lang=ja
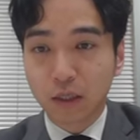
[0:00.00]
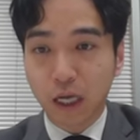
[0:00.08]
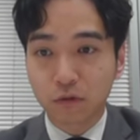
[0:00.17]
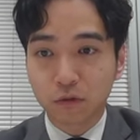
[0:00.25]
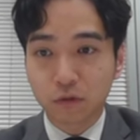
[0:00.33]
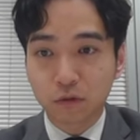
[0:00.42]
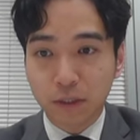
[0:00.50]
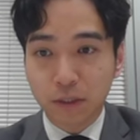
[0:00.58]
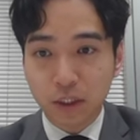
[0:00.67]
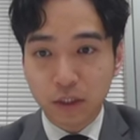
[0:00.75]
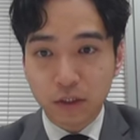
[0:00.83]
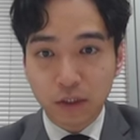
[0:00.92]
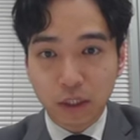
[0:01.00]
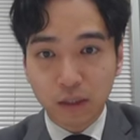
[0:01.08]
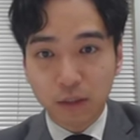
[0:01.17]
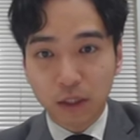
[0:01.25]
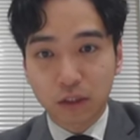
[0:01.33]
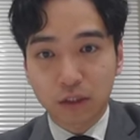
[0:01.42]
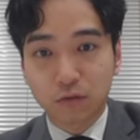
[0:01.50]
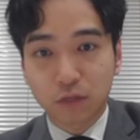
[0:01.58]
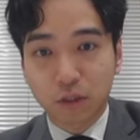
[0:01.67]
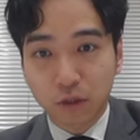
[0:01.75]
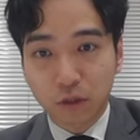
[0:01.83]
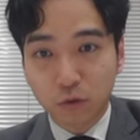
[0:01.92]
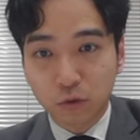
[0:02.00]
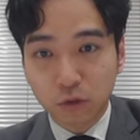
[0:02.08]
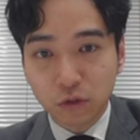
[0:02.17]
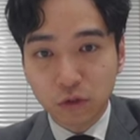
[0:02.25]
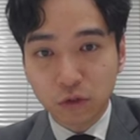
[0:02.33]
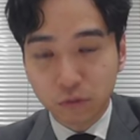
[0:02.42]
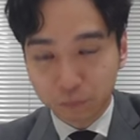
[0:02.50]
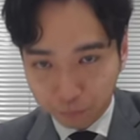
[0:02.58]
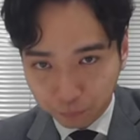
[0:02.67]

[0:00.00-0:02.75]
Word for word: あの、まあ税理士仲間から聞くとやっぱりこういう